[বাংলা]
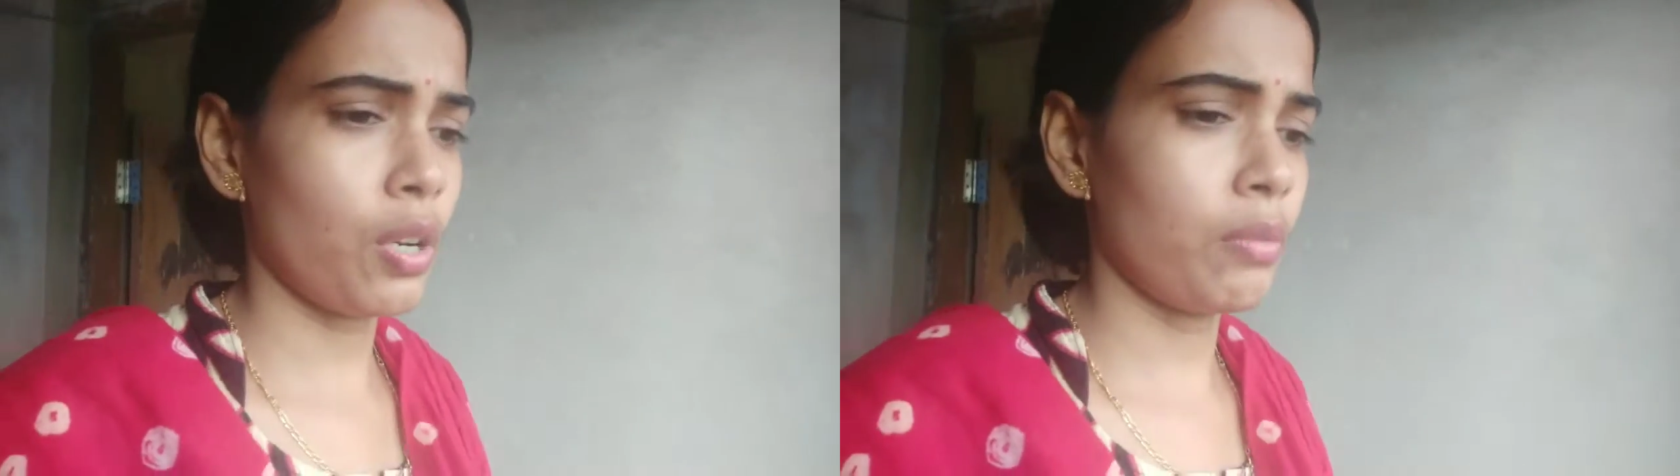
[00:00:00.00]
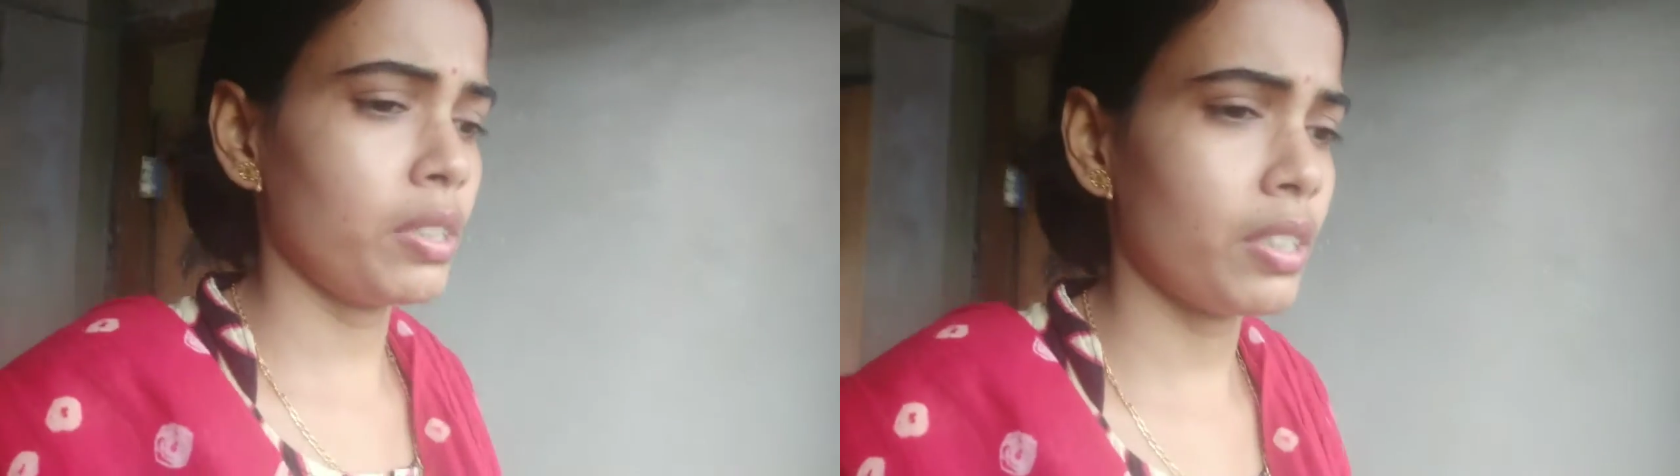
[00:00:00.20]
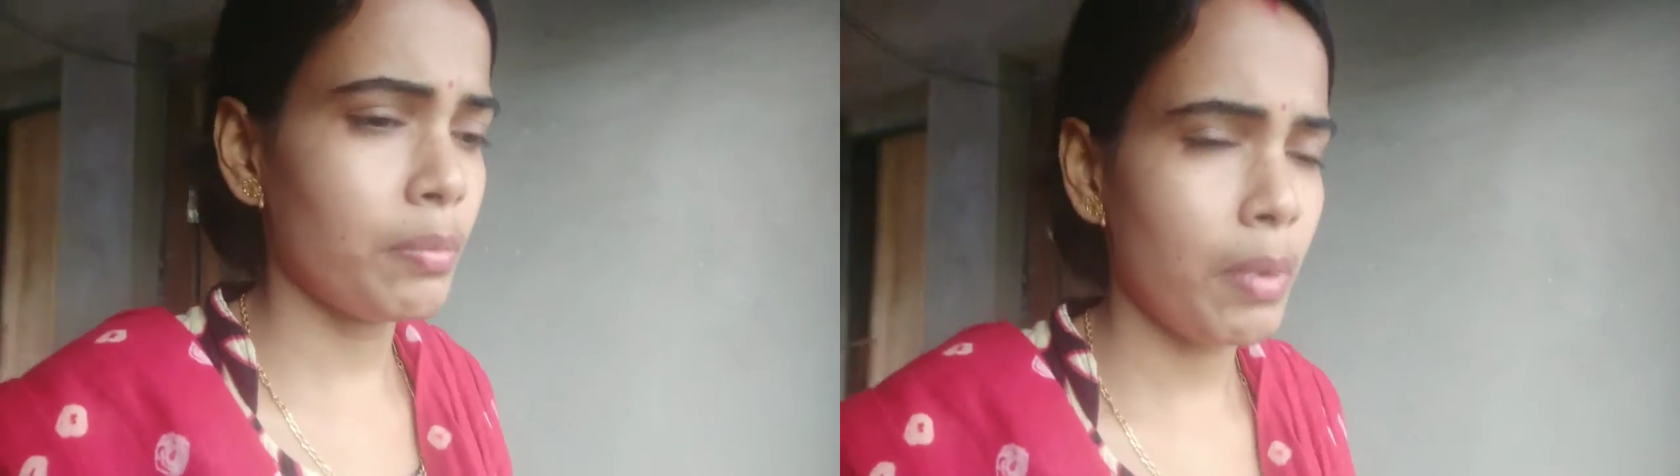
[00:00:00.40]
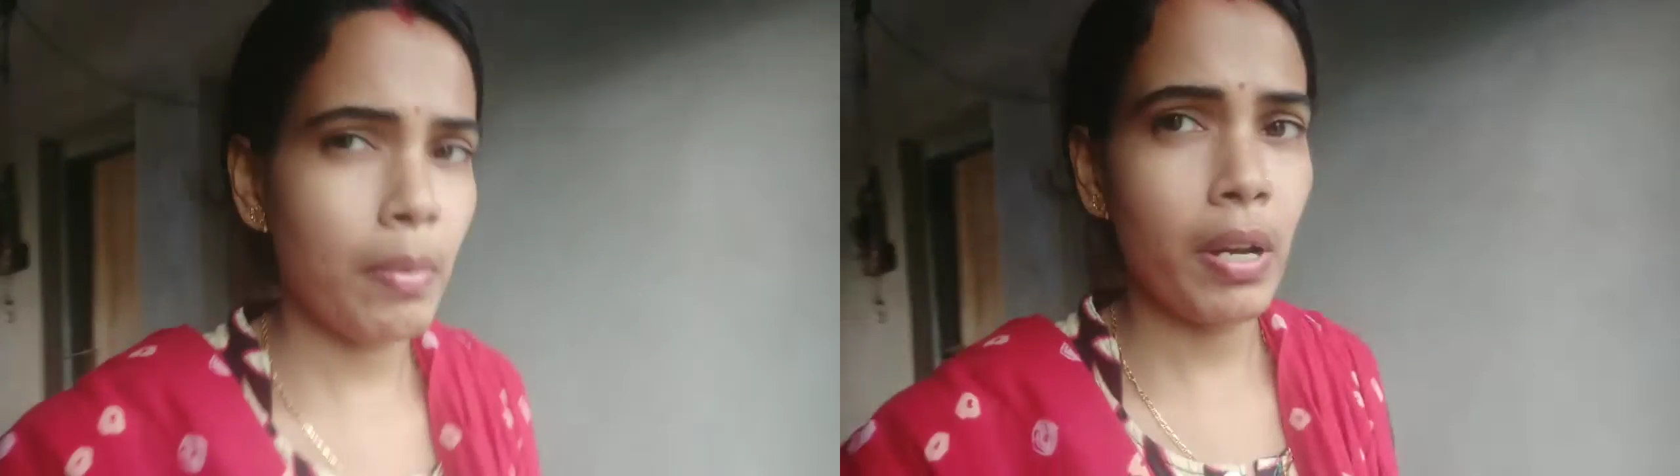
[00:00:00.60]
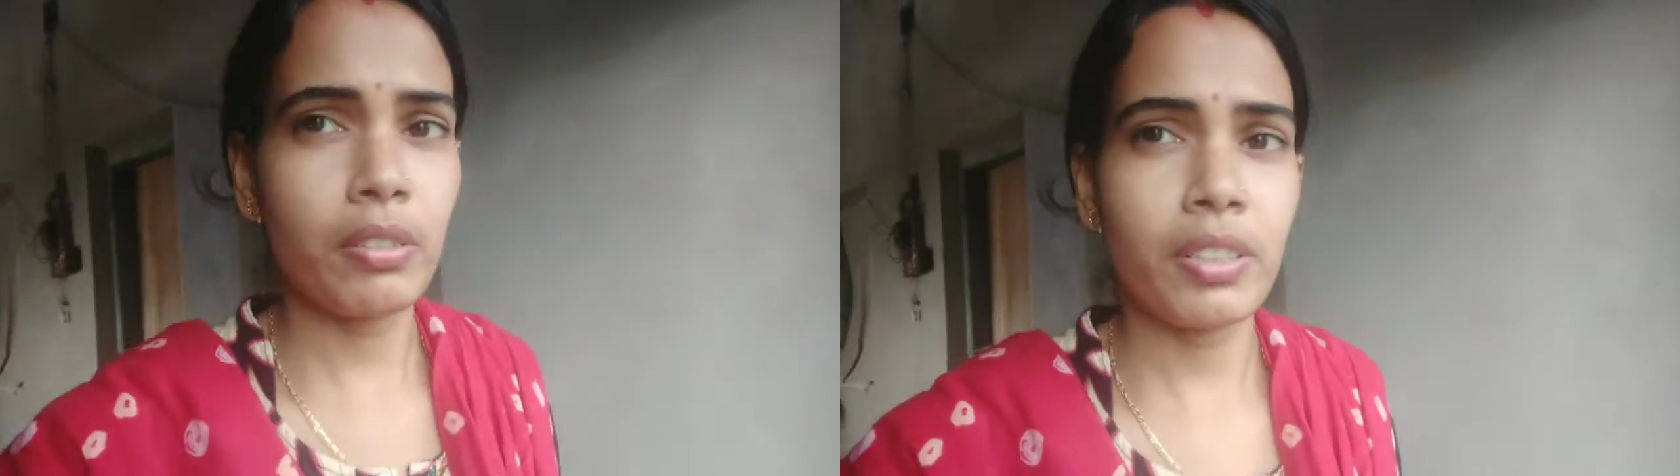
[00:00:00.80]
সমৃদ্ধের
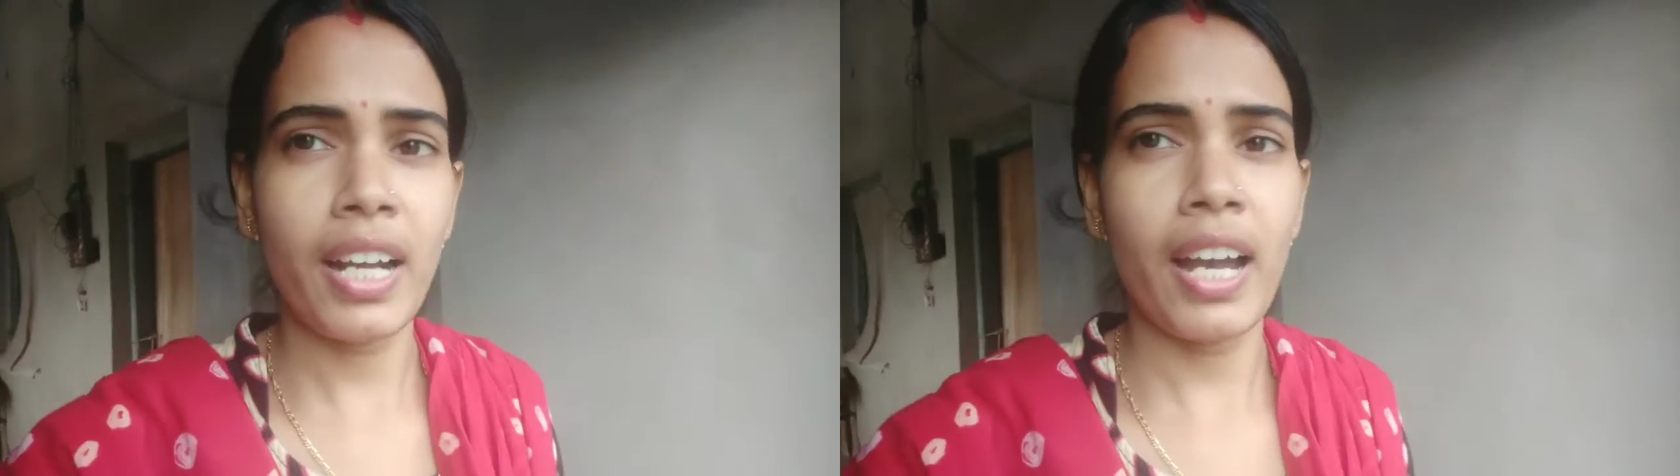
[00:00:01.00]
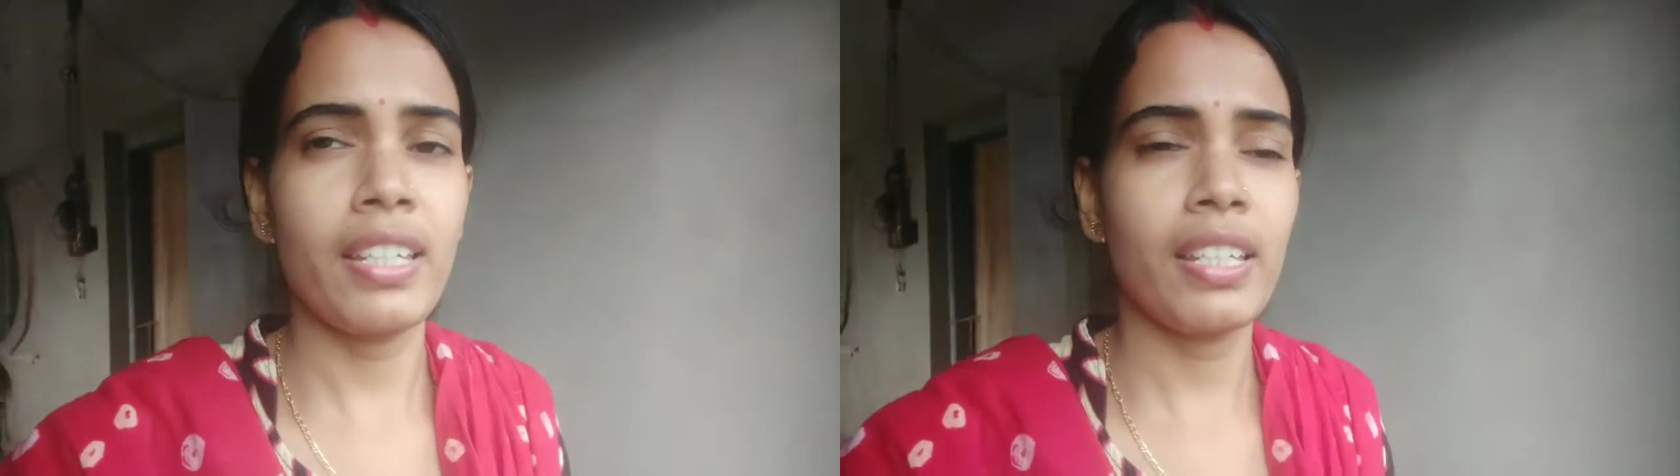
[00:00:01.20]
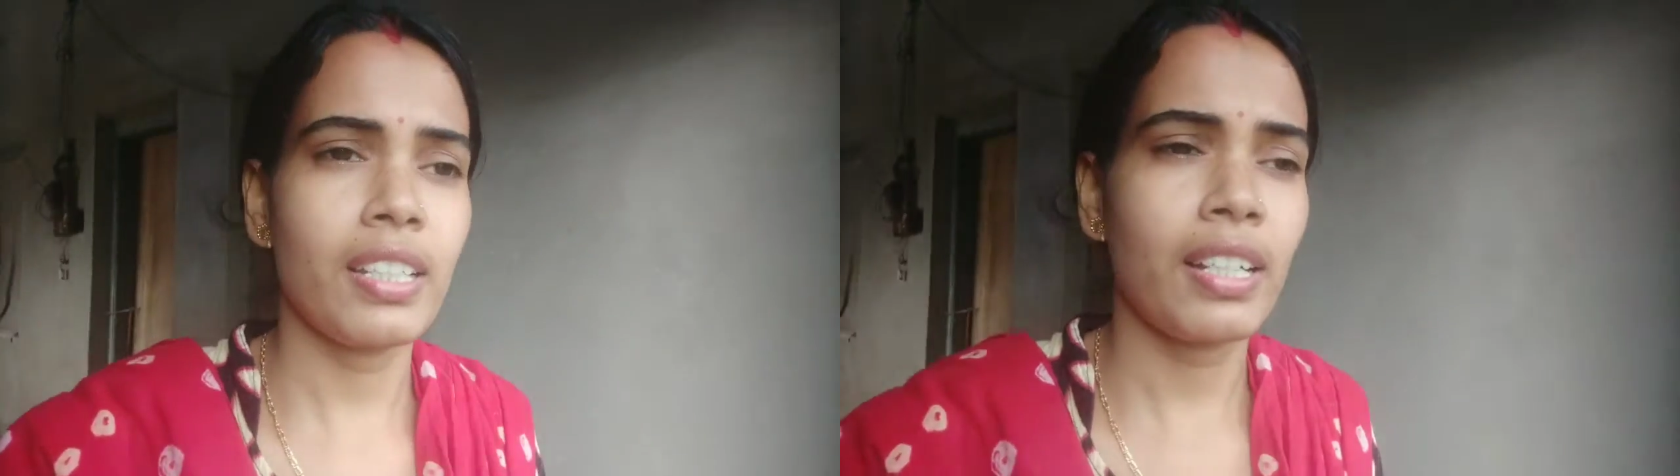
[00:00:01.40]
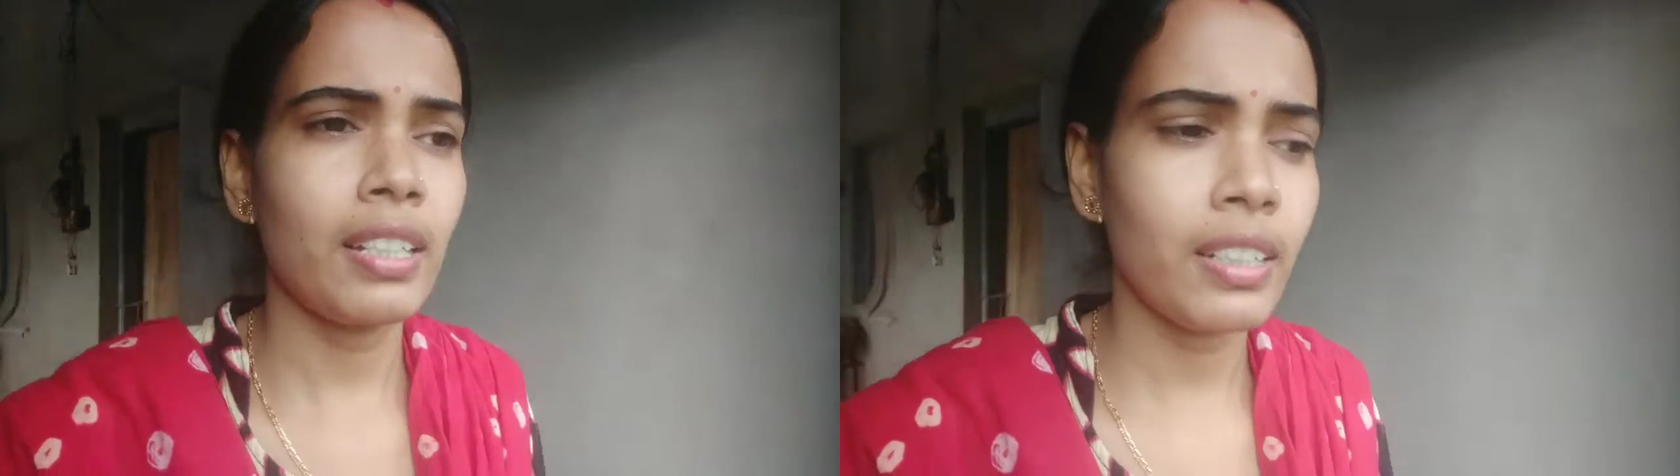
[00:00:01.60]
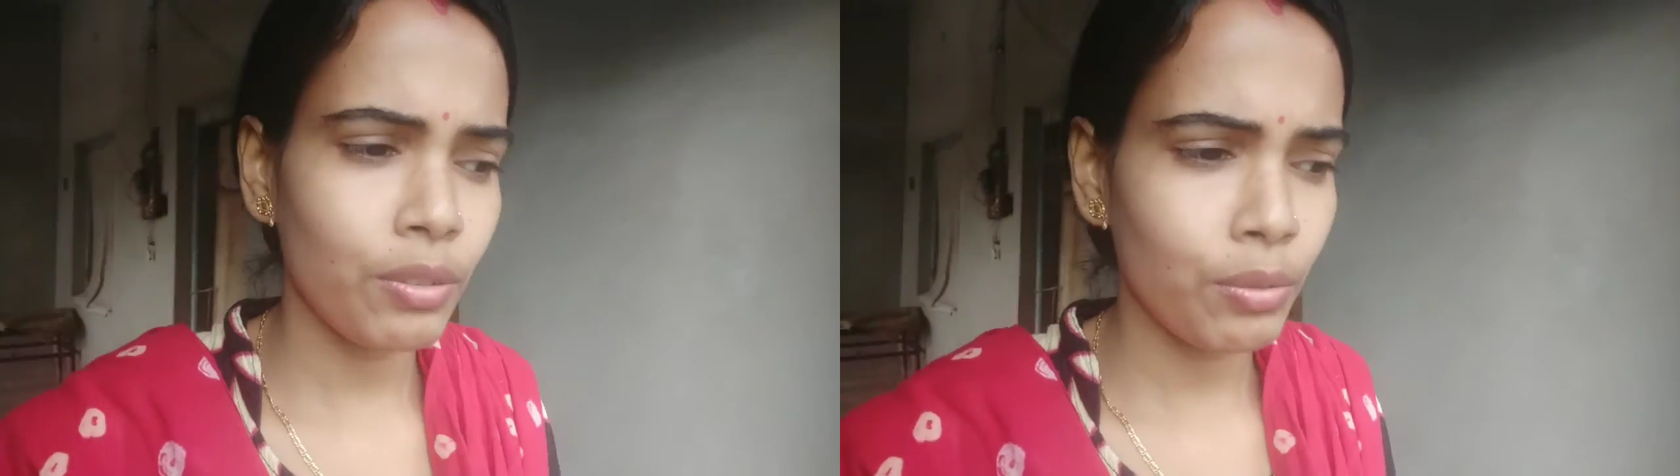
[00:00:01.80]
বাবাই ওকে খাইয়েছে
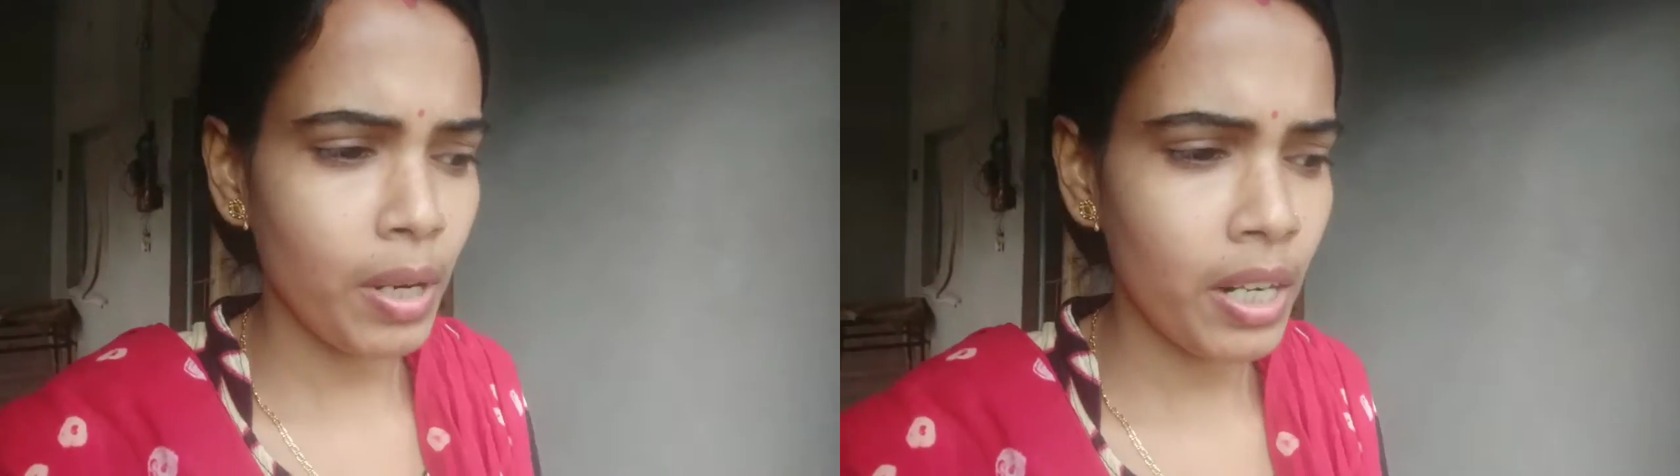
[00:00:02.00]
কালকে দুবার